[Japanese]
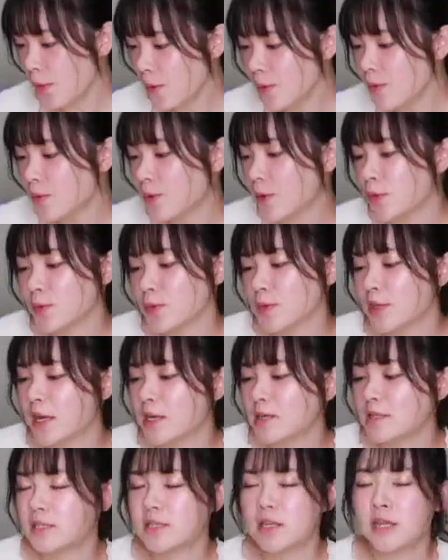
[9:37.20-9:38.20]
香港の
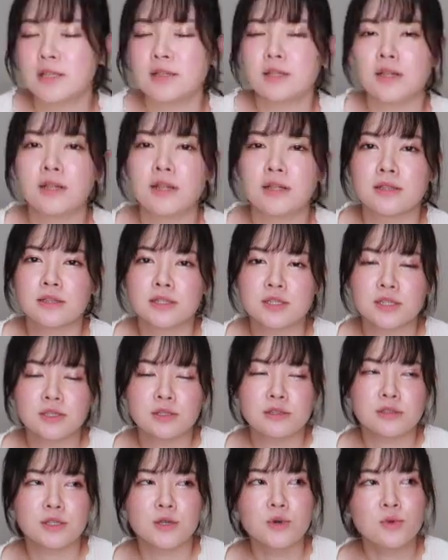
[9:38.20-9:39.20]
男性ってじ
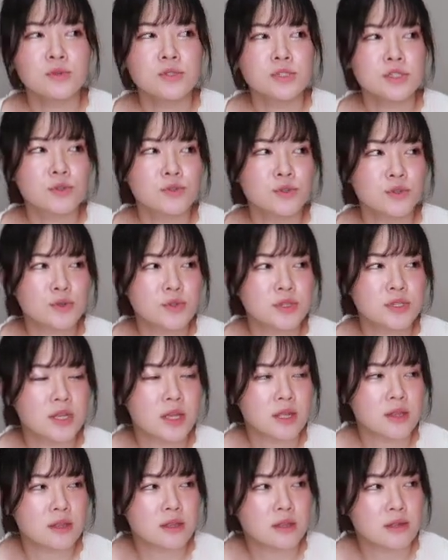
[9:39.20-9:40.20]
日本人の女
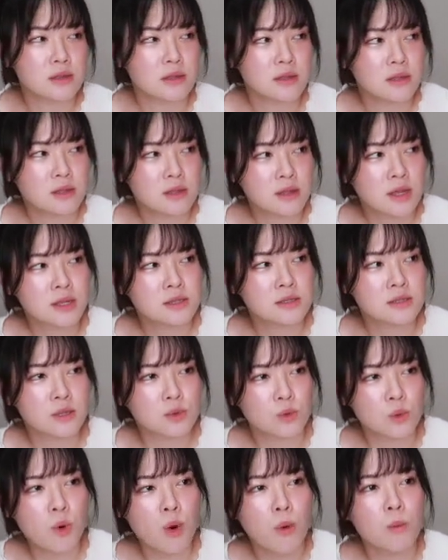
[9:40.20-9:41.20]
性に対して
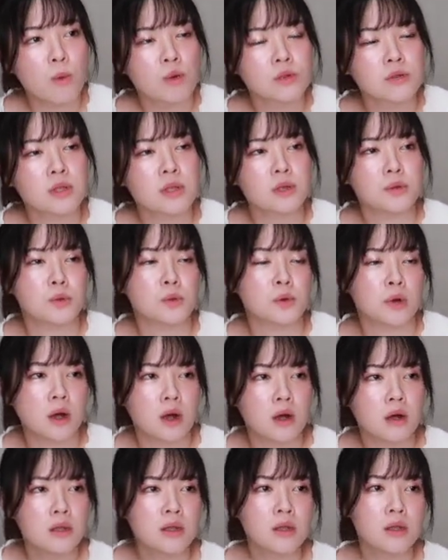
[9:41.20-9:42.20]
どう思っているの
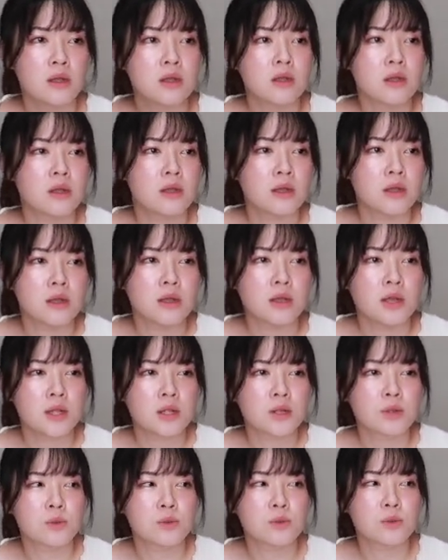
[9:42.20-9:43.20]
か。
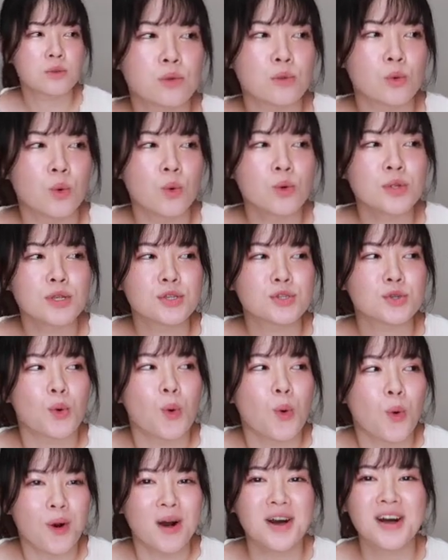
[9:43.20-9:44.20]
えー、どうで
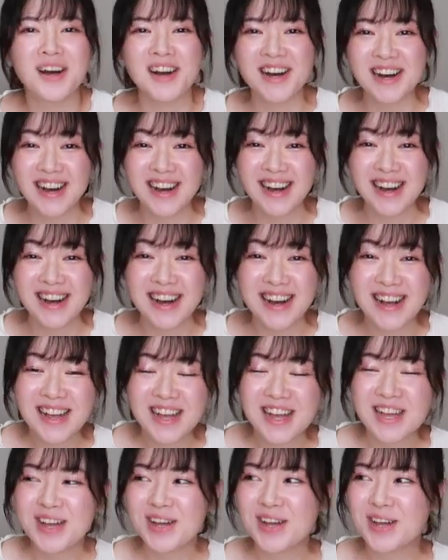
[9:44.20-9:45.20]
しょ
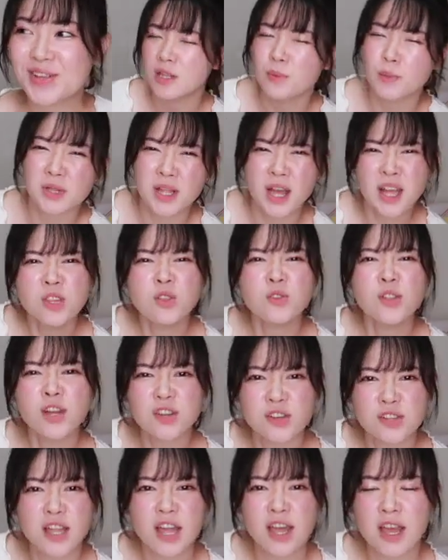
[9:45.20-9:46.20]
う。でもなんと
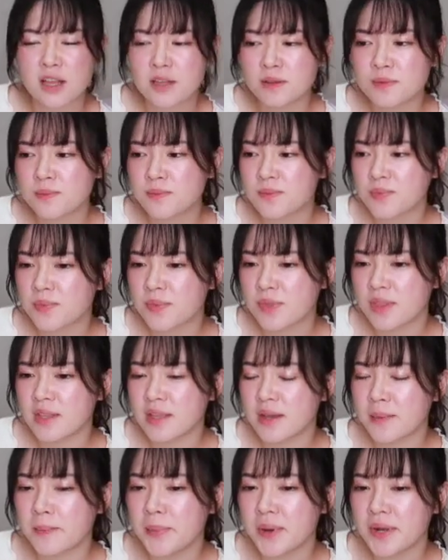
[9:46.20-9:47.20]
なくね、
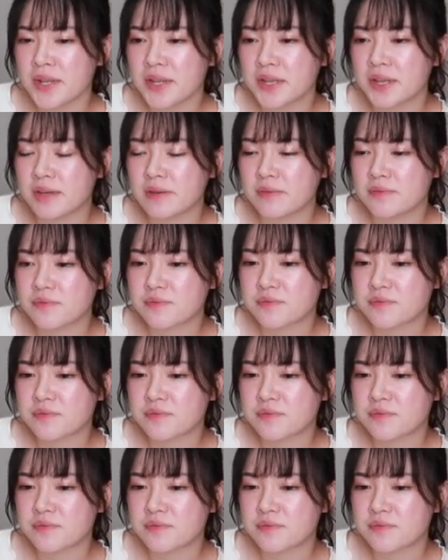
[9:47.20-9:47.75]
やっぱり